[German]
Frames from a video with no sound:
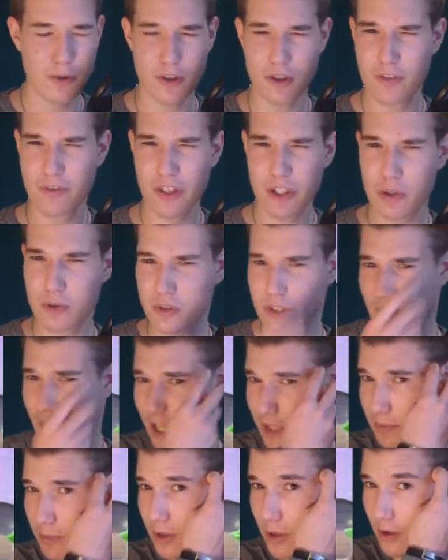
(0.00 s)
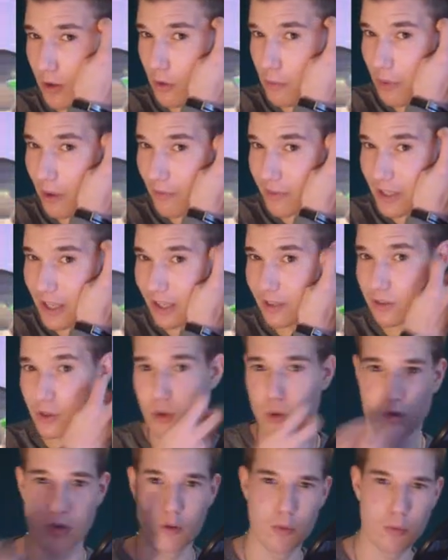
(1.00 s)
solche Videos, die kann ich mir immer wieder
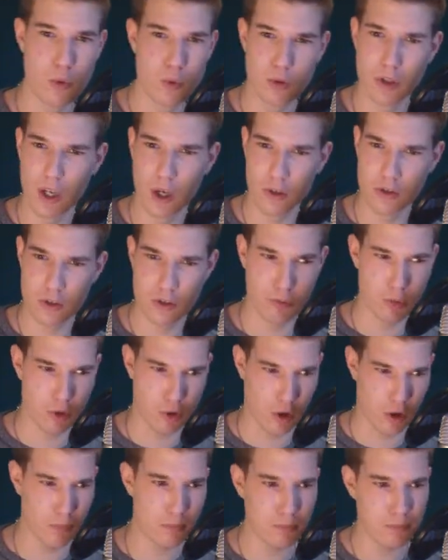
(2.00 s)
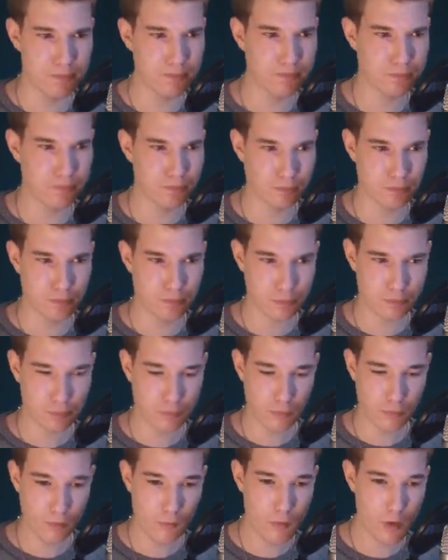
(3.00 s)
angucken, um gute Laune zu bekommen.
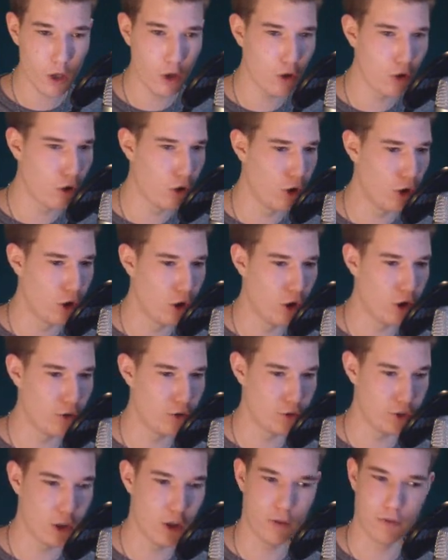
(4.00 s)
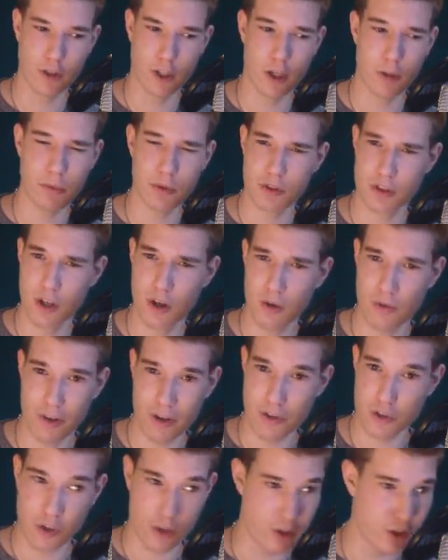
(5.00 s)
Und ja, vielleicht habt ihr es ja auch,
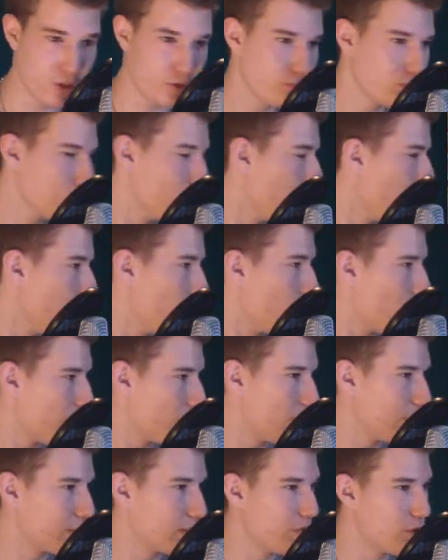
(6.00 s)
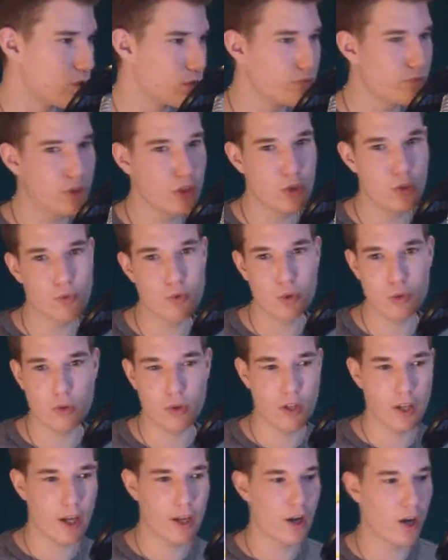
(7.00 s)
weiß ich ja nicht. Vielleicht irgendwie so ein Video, wo so ein
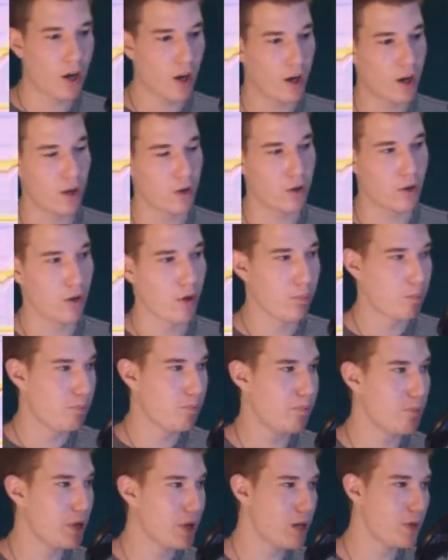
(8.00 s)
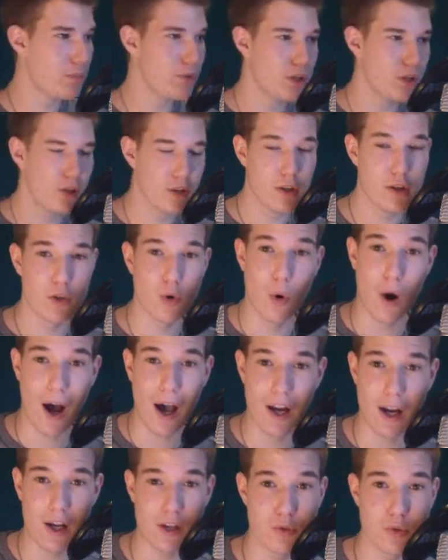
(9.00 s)
kleiner äh,
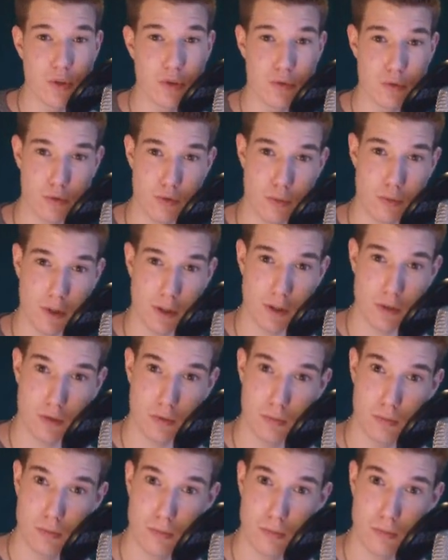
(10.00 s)
Baby-Koala so ist und so macht.